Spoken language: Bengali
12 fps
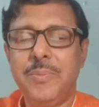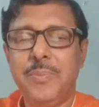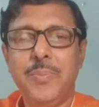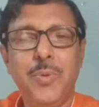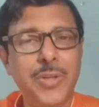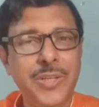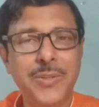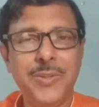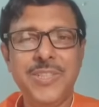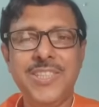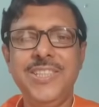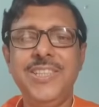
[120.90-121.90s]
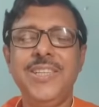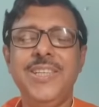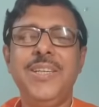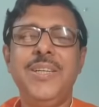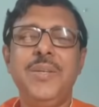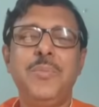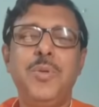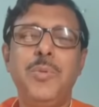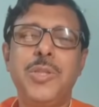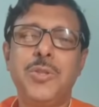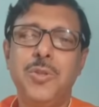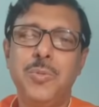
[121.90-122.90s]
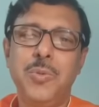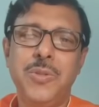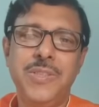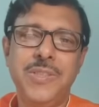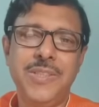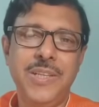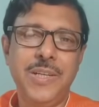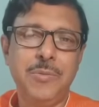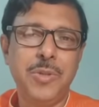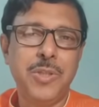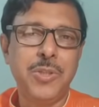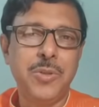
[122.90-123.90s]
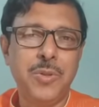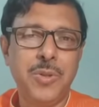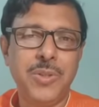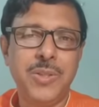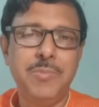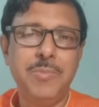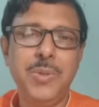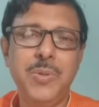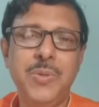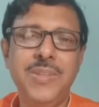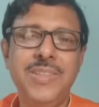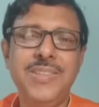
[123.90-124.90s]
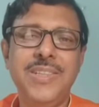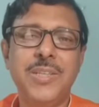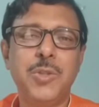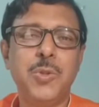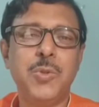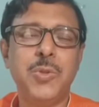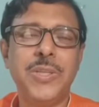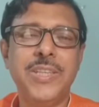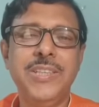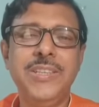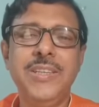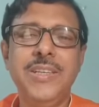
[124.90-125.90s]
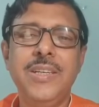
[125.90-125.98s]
পরের অংশে প্রবেশ করব শ্রী শ্রী রামকৃষ্ণ কথামৃততে যার সূচনায়